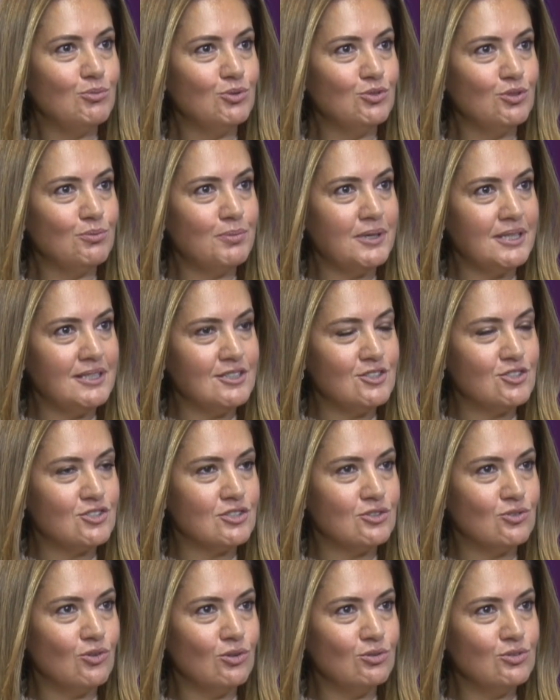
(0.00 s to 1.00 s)
bunun
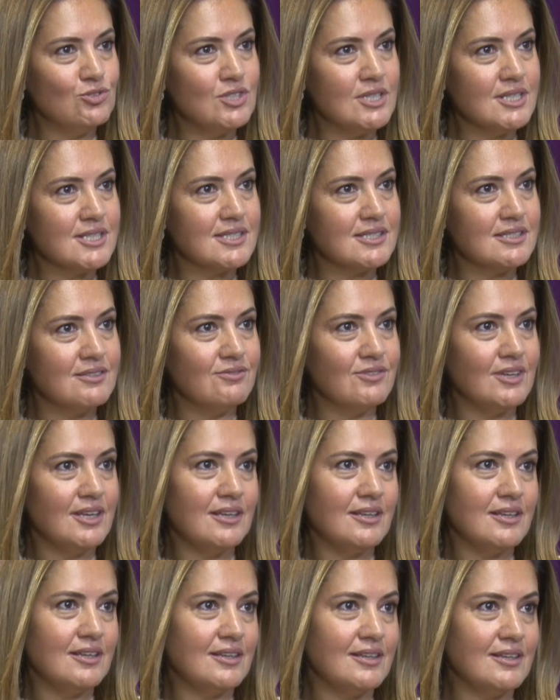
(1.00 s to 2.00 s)
bilincinde olacaksın ve
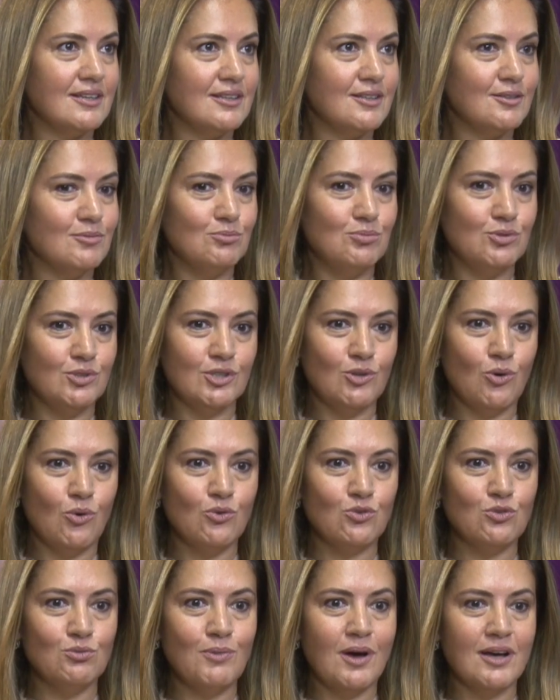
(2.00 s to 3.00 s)
e, burayı
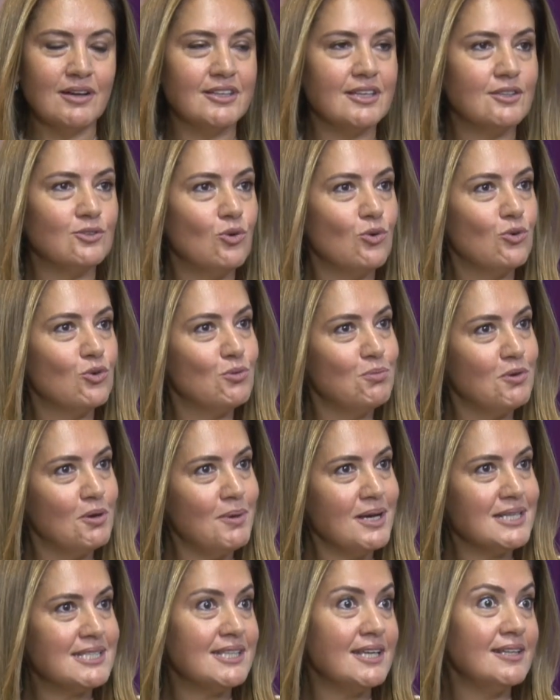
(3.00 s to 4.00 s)
okumak ya da
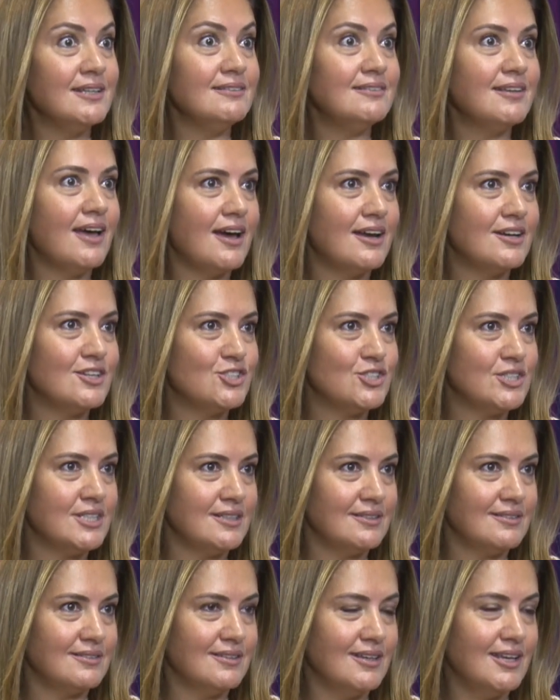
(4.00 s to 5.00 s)
okumamak senin
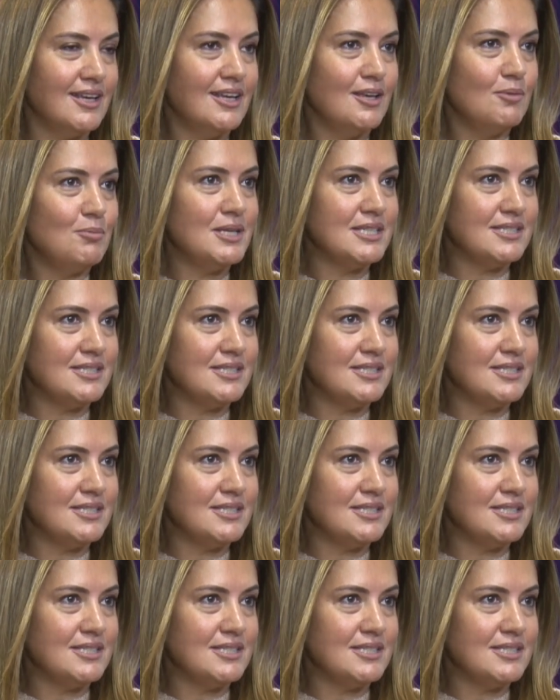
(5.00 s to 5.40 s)
tercihin evet.